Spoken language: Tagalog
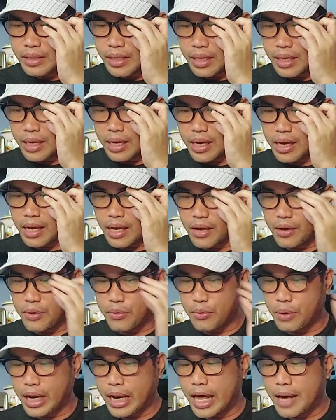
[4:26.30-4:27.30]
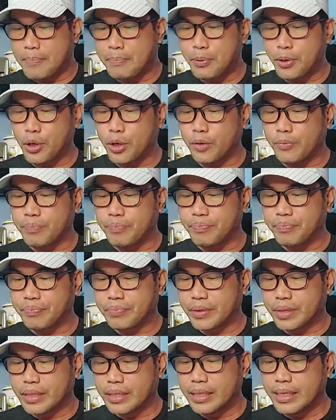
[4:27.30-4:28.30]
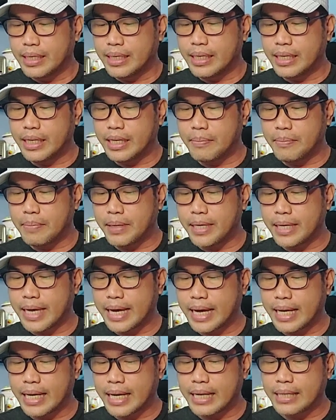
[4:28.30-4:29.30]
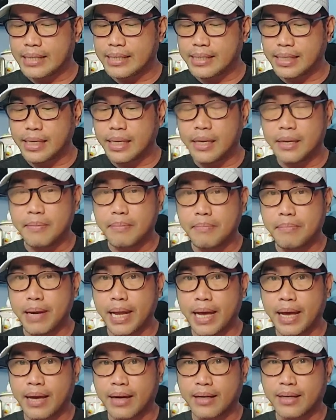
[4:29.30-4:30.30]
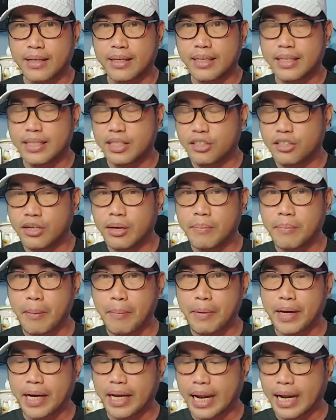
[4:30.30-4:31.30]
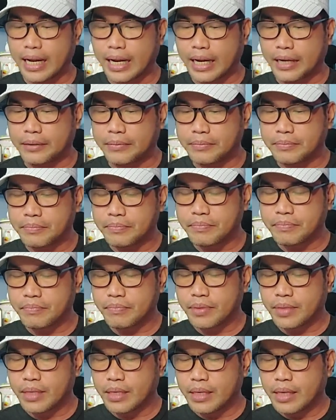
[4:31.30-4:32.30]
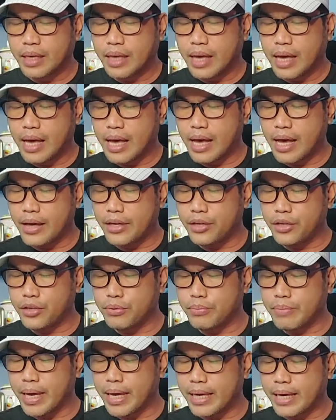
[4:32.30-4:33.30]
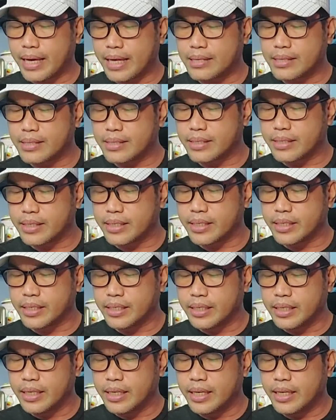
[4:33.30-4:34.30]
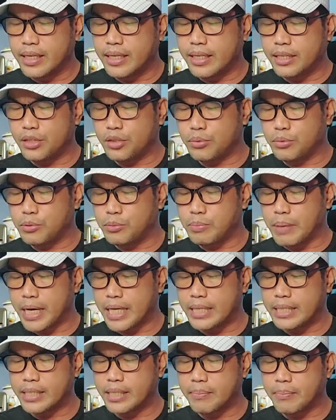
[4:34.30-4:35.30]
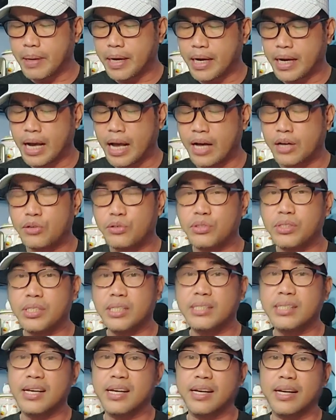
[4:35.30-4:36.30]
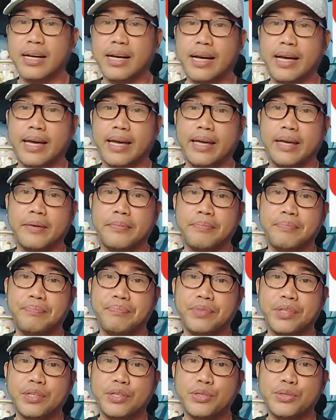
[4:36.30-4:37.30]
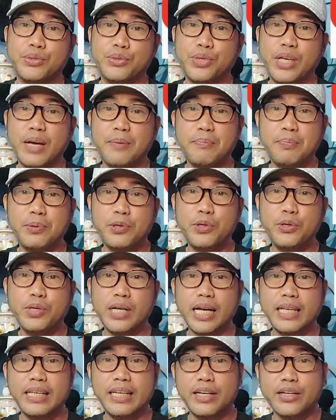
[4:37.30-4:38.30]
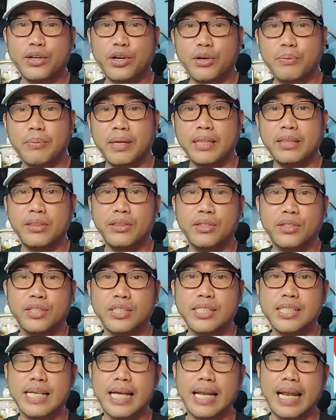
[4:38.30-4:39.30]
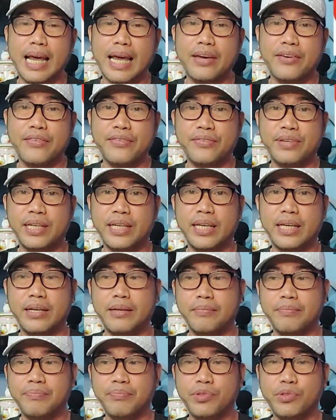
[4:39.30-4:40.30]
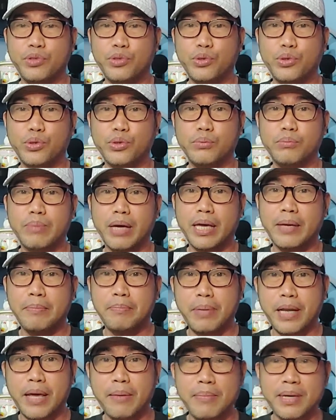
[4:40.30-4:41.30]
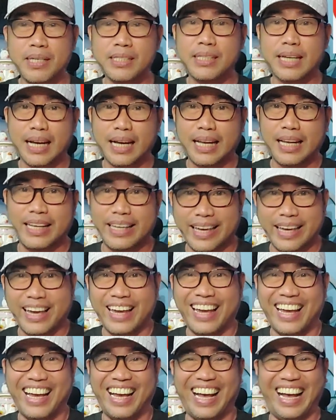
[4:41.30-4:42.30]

uh, wala po, hindi bayaran si blank, hindi ko napapangalanan. Uh, yung may cancer, hindi tumupad sa pangako si Sangkay. So yan po yung kanyang comment doon sa live ni yung may plema sa kalye.